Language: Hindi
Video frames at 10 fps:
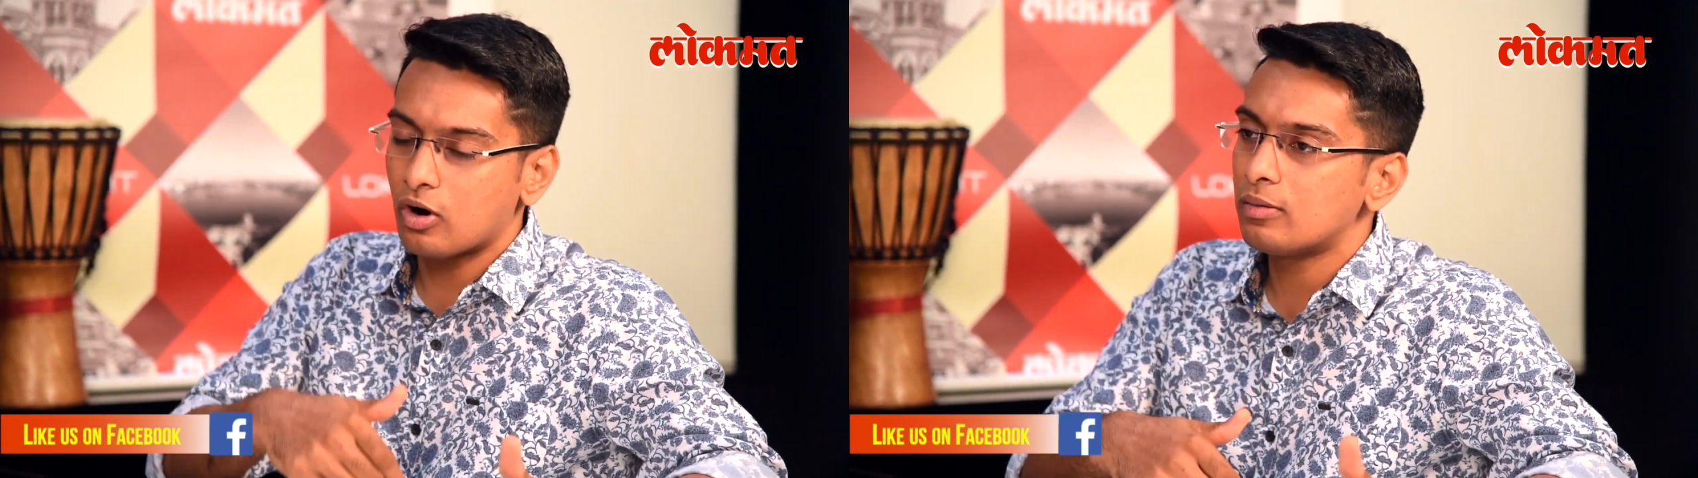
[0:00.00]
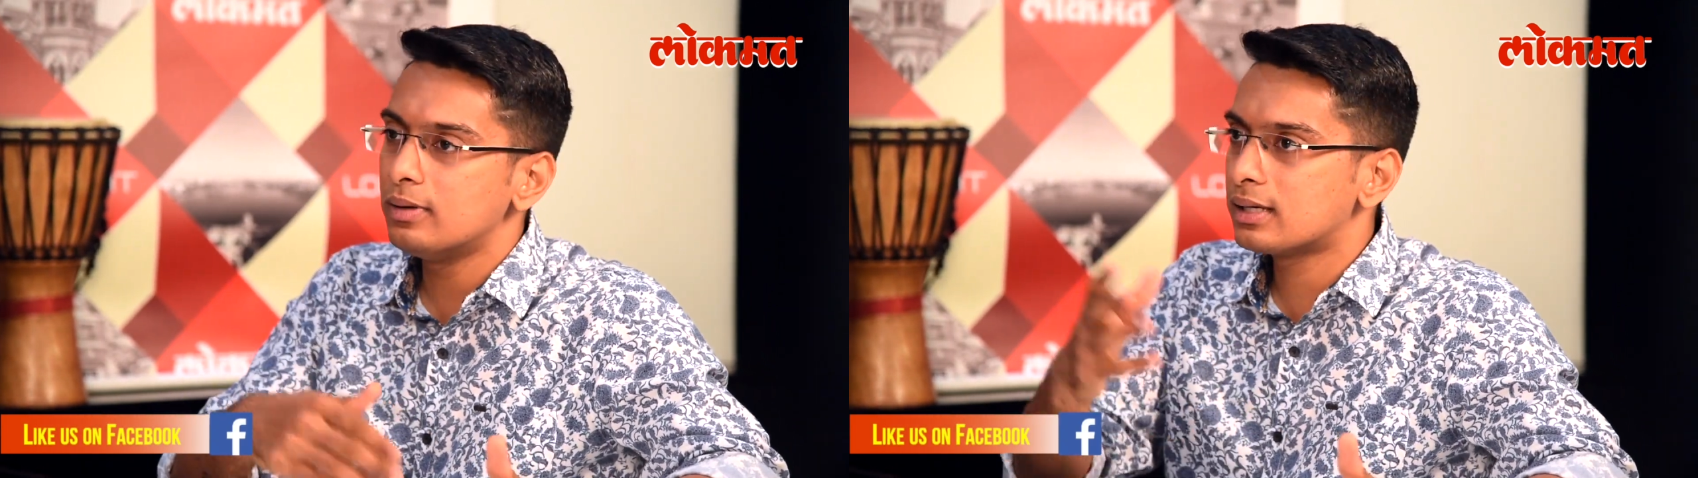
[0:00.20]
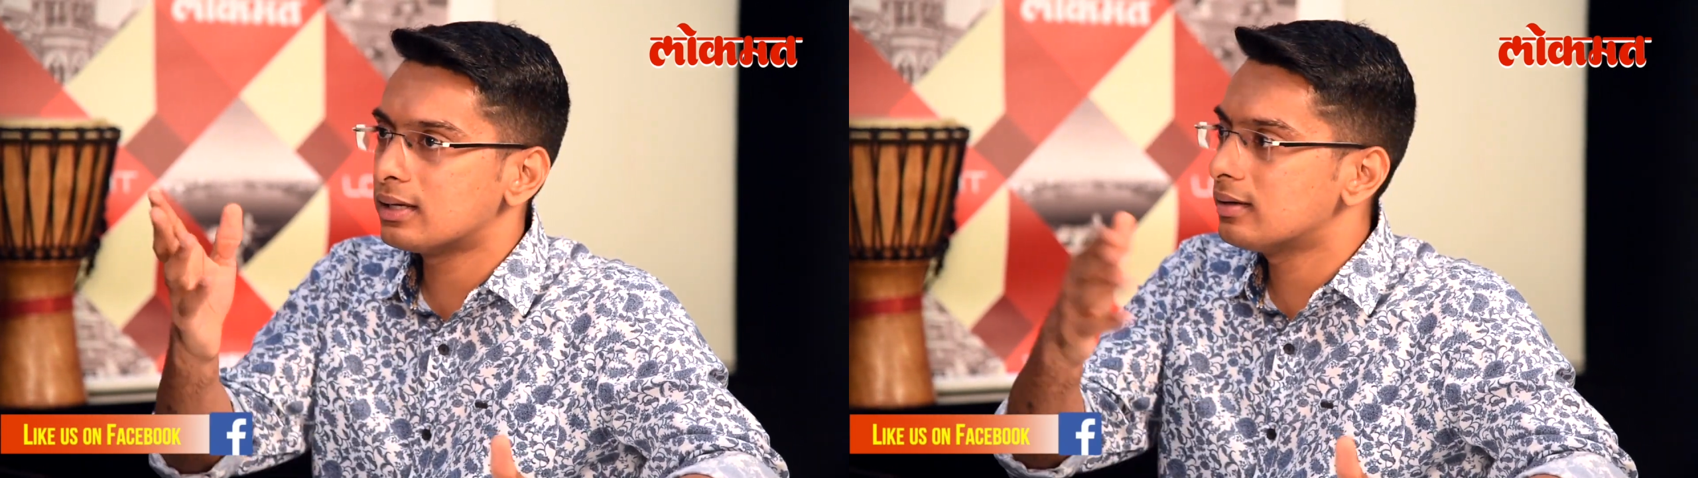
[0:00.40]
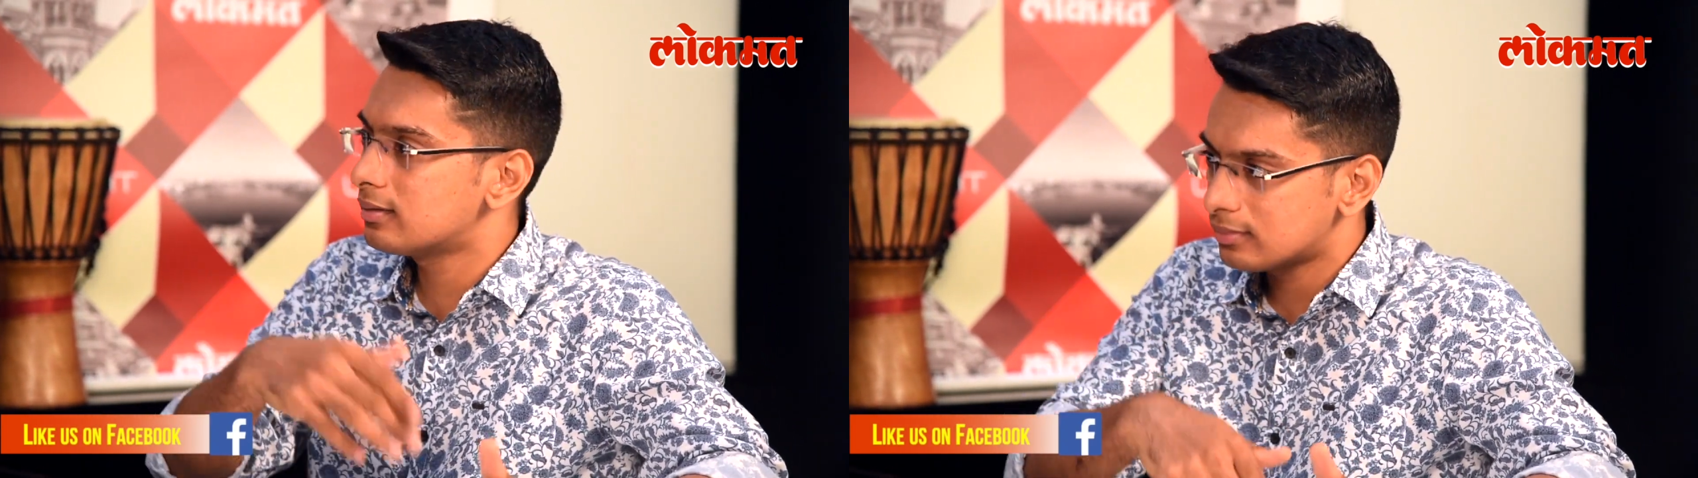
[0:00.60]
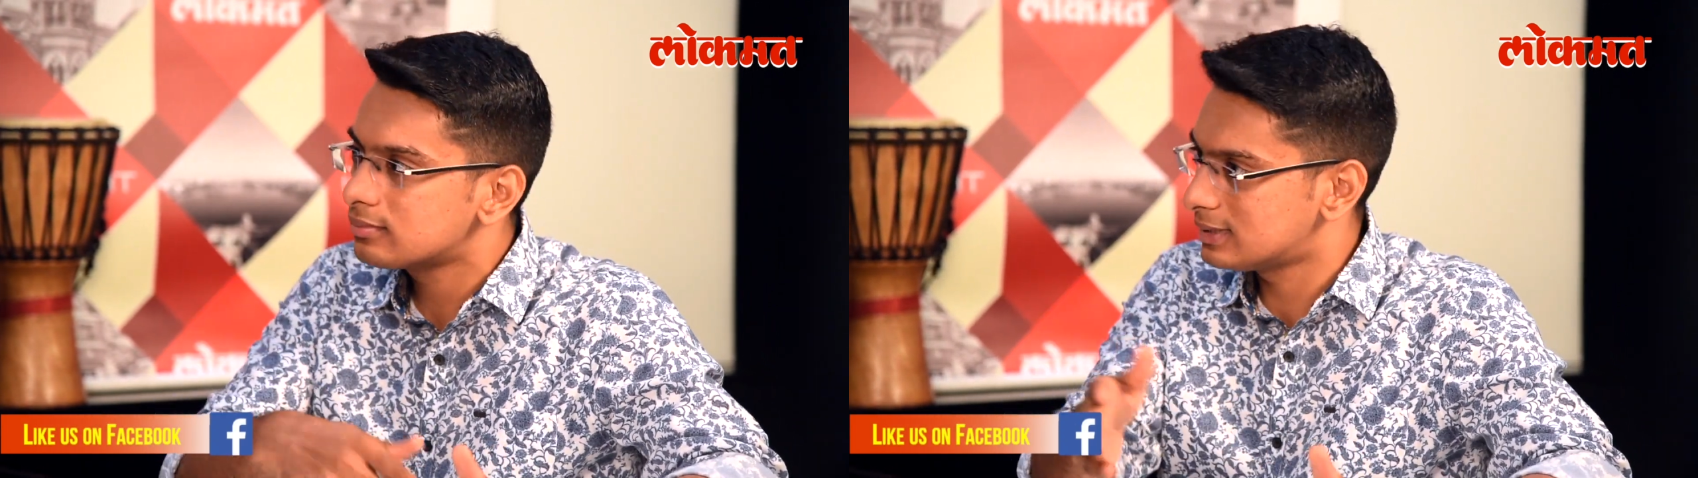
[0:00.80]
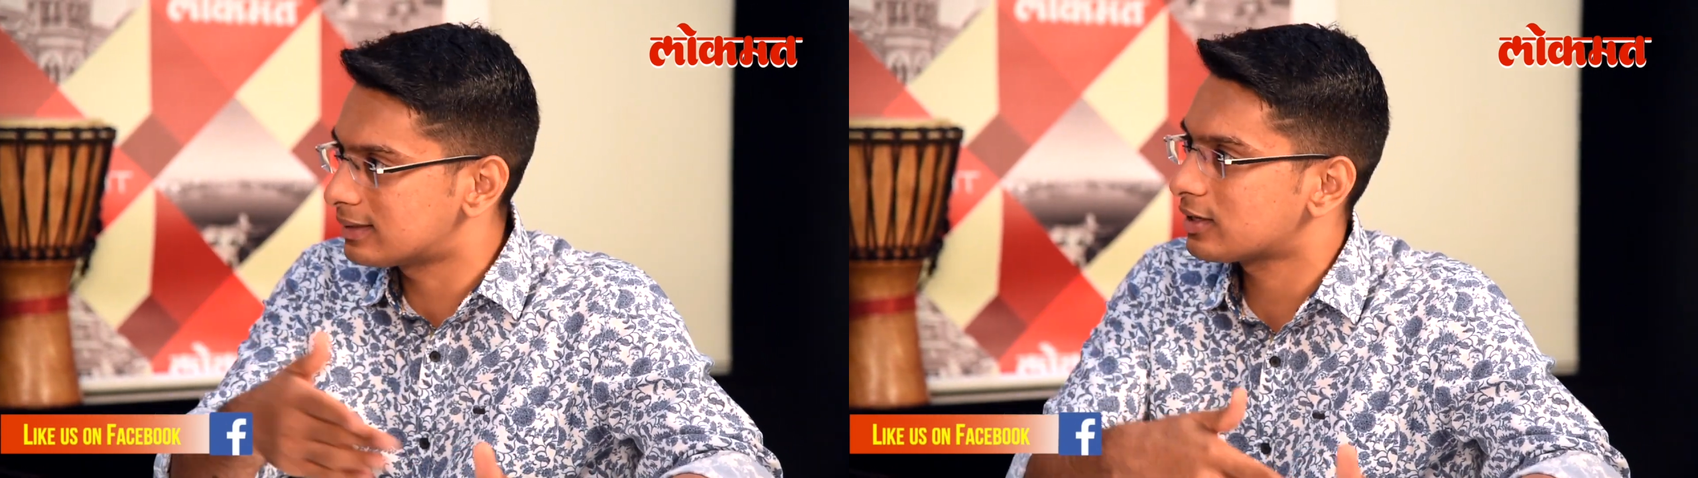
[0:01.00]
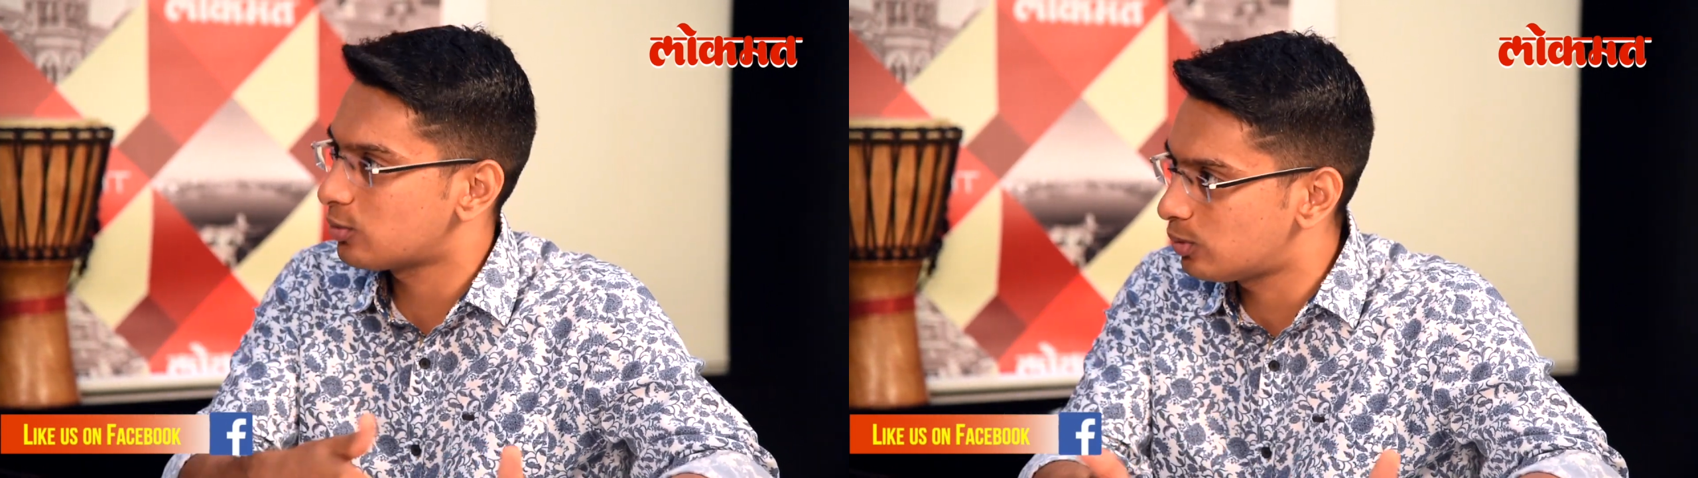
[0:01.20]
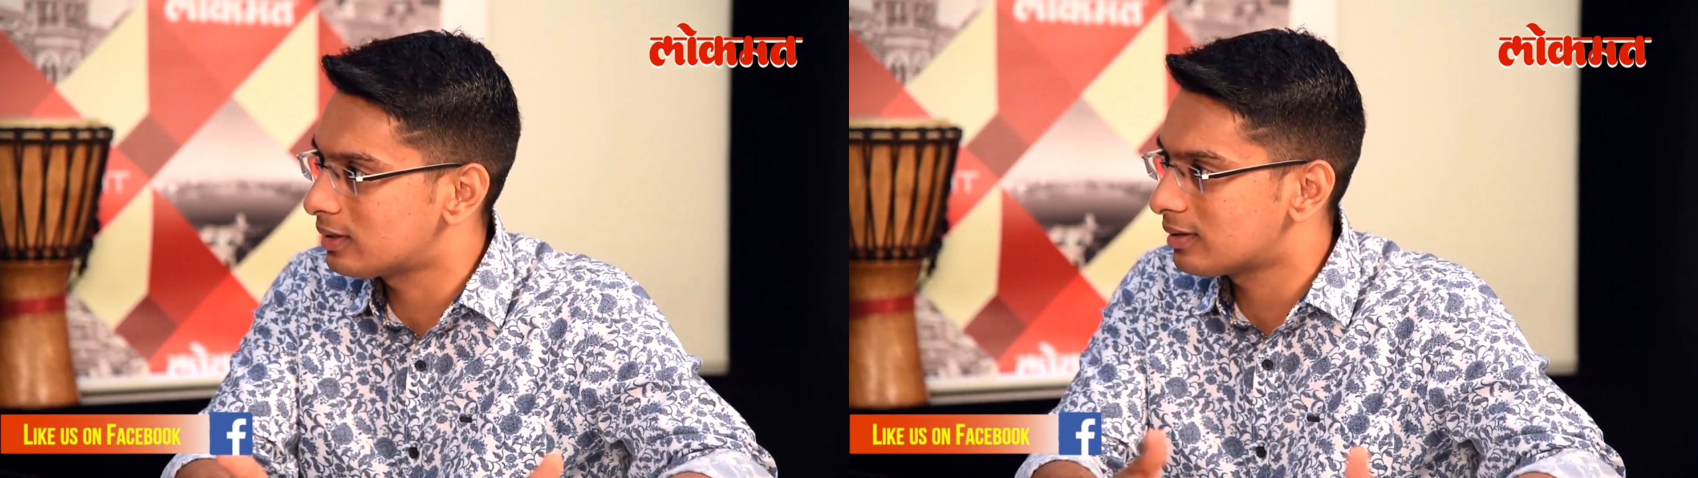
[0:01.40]
कॉल्ड मी कि जाता
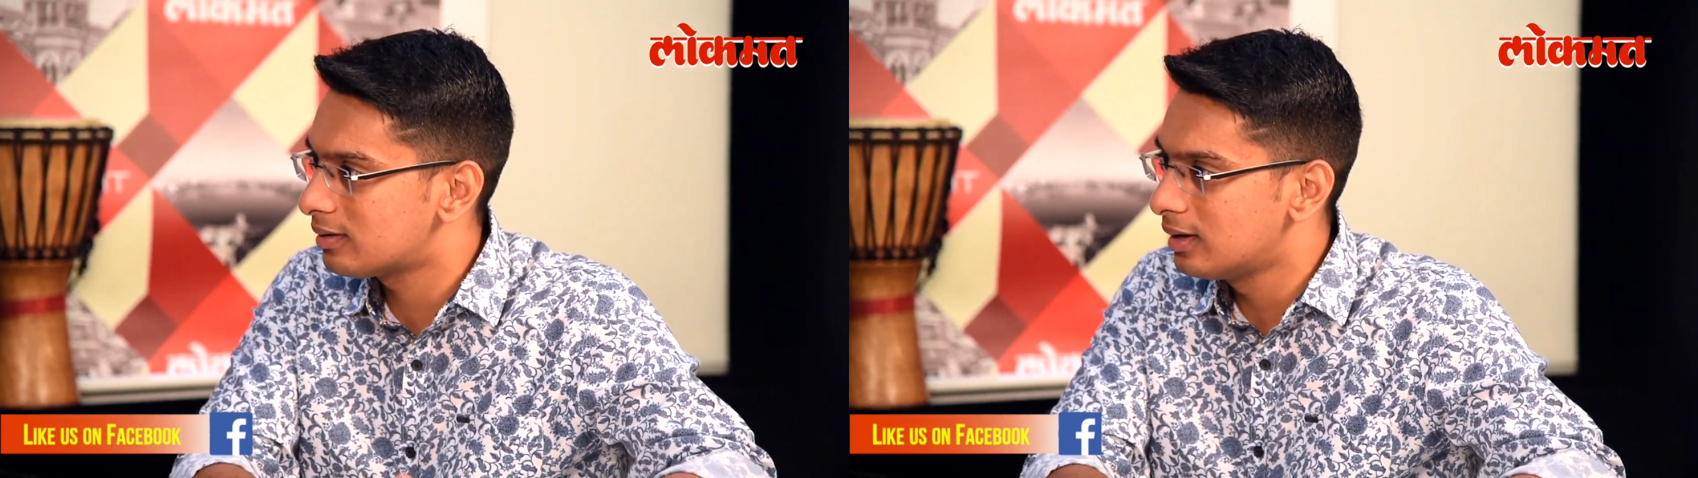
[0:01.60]
क्यों नहीं है